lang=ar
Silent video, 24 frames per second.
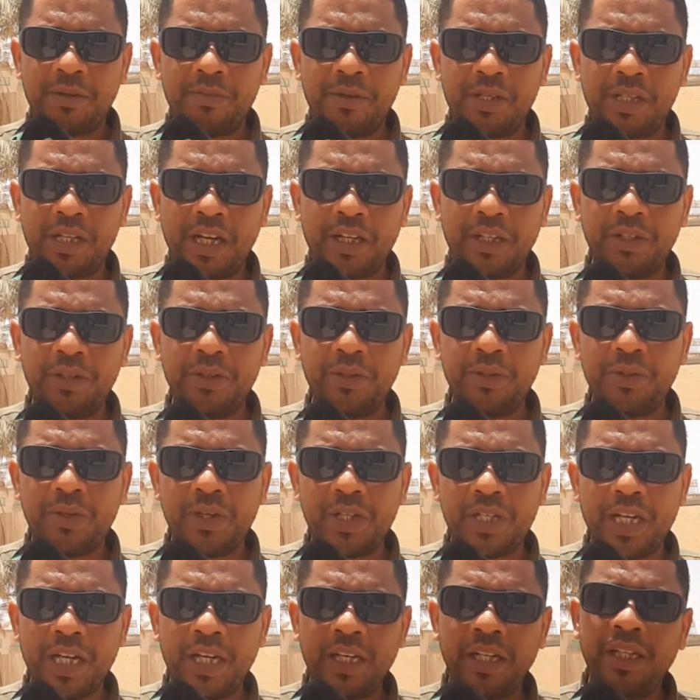من شهر يونيو
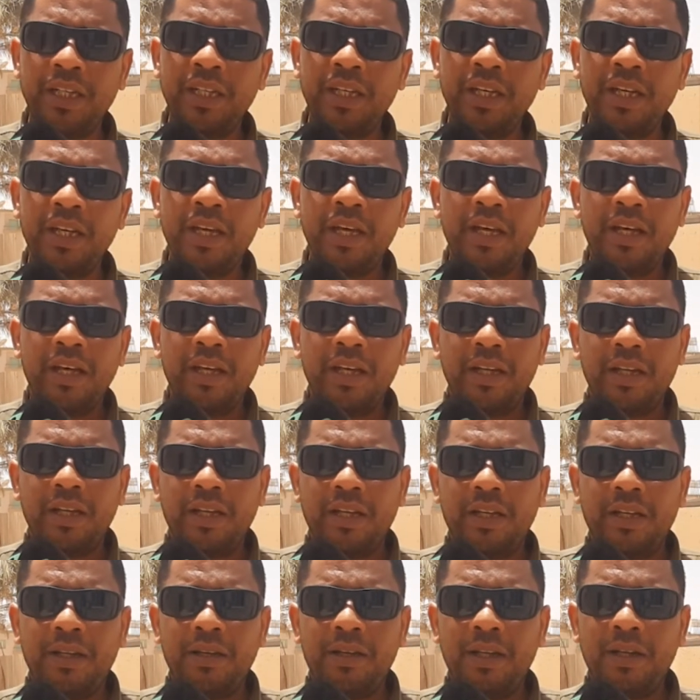الجاري
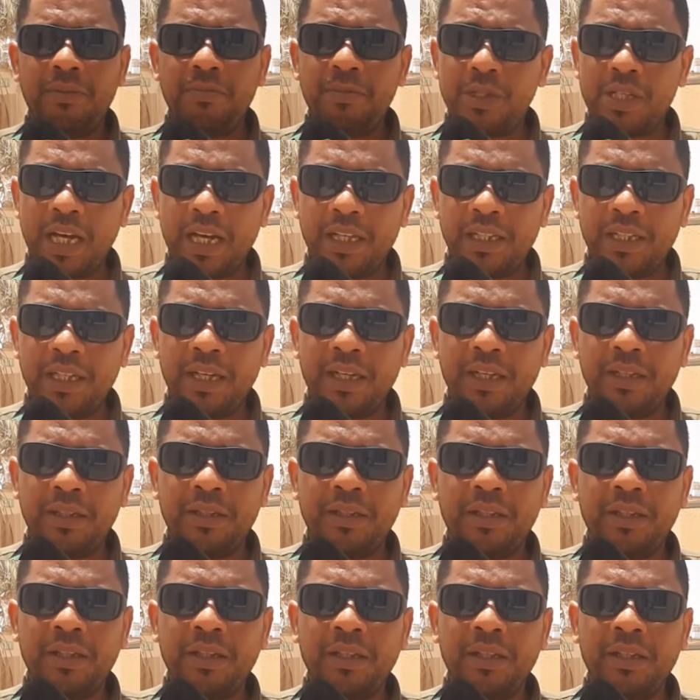آه، مساعدات
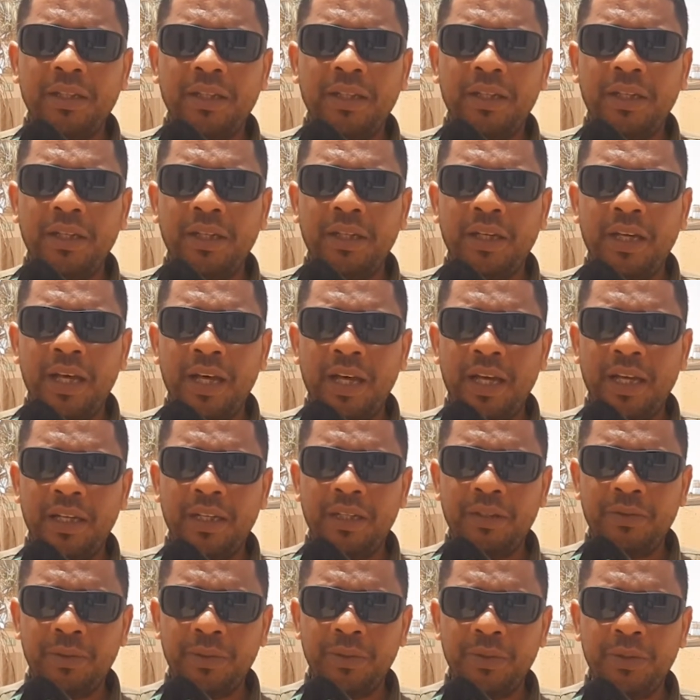أهالي
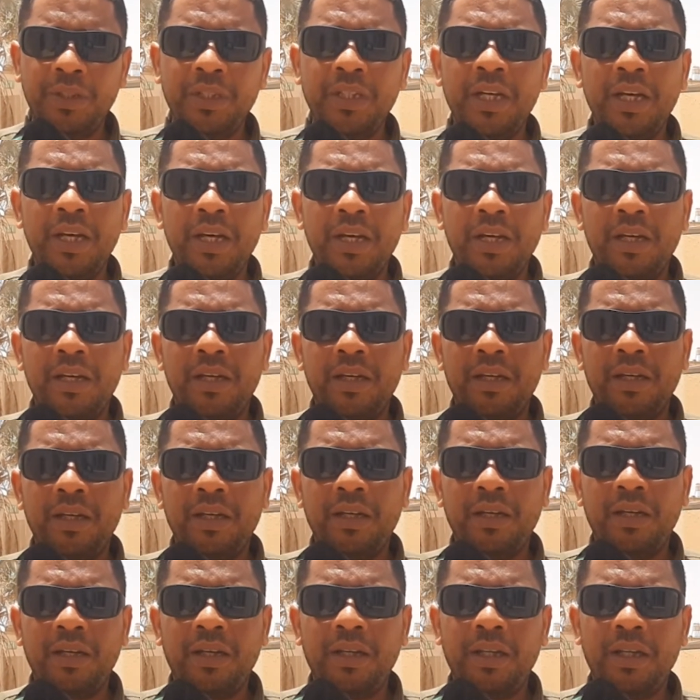هون
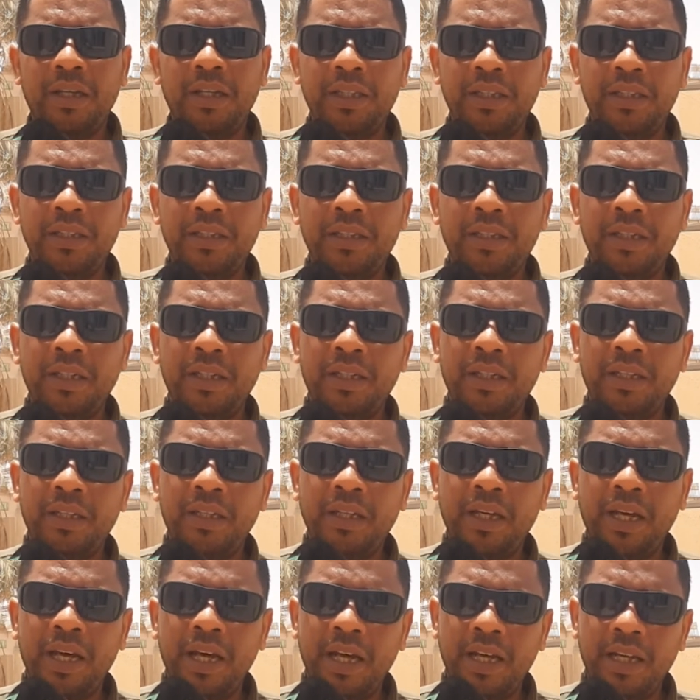
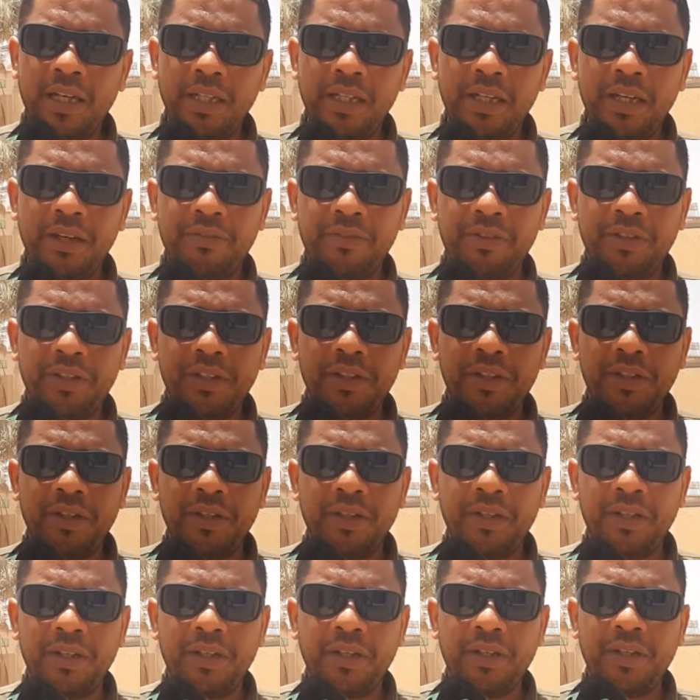لأهالينا في
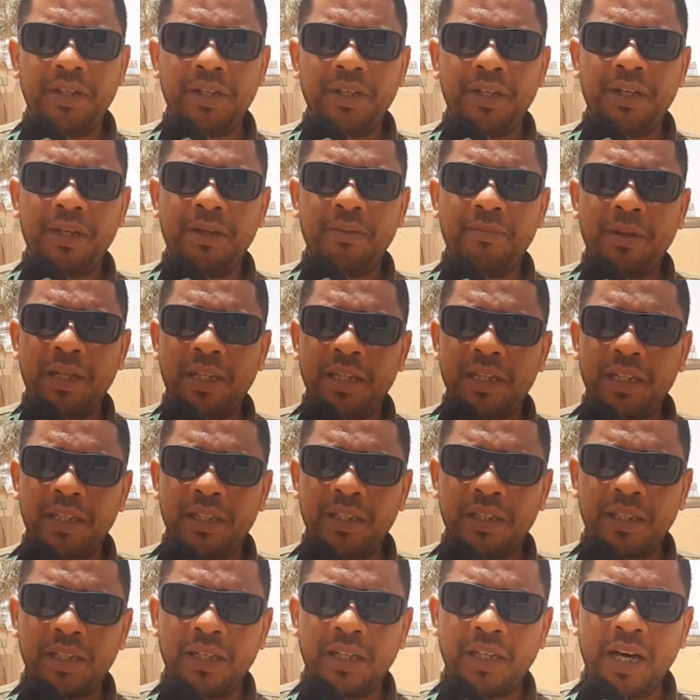بلدة
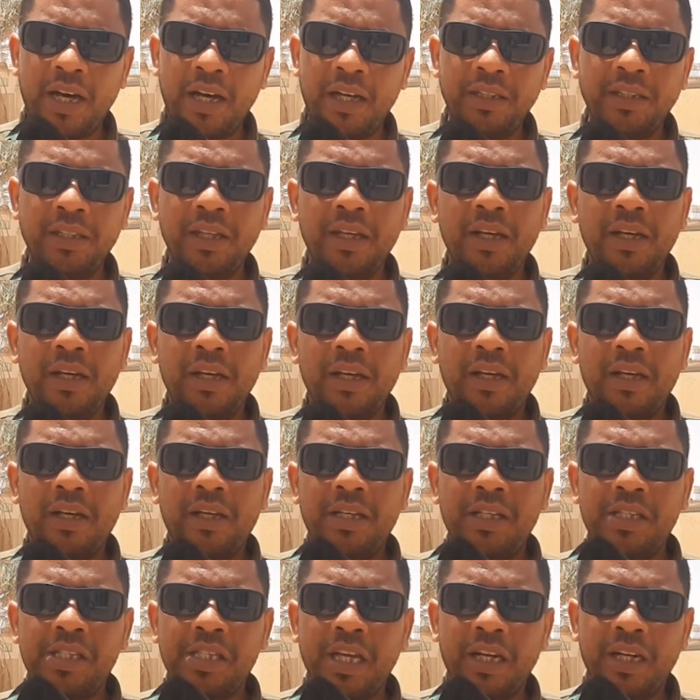غات
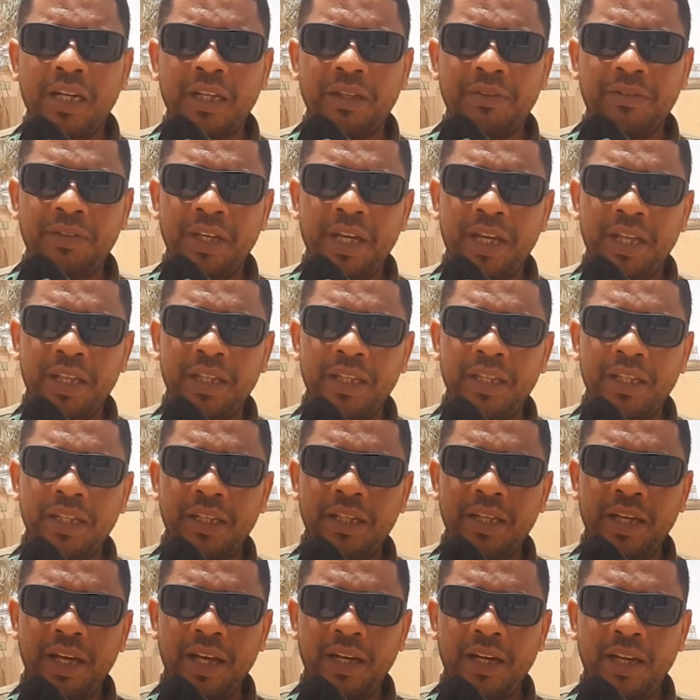شاركت في
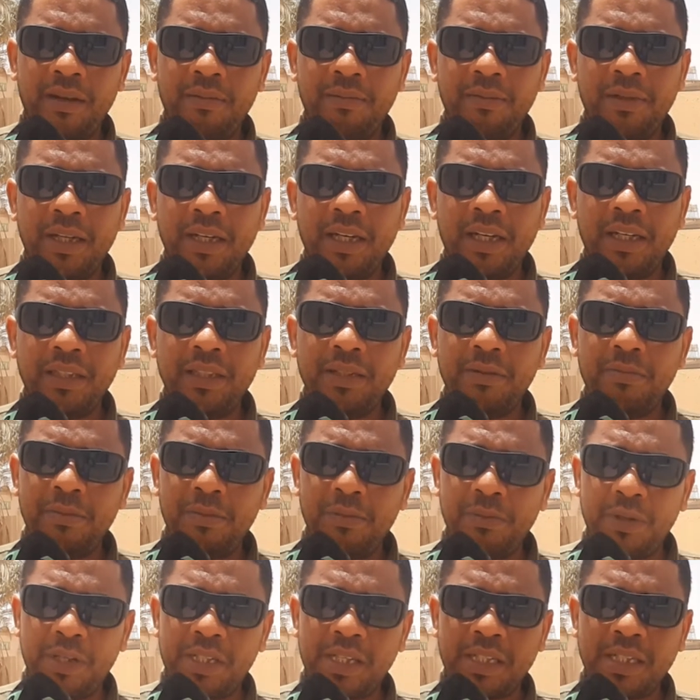هذه الحملة العديد من
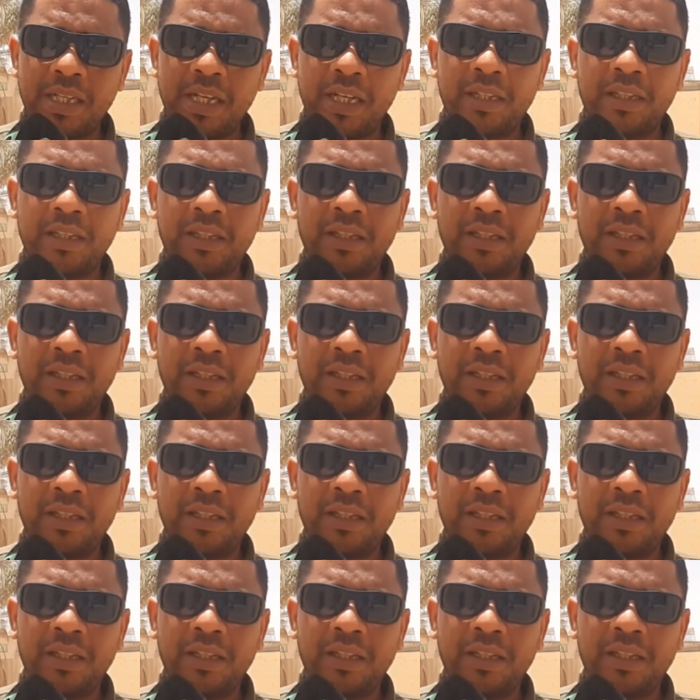المؤسسات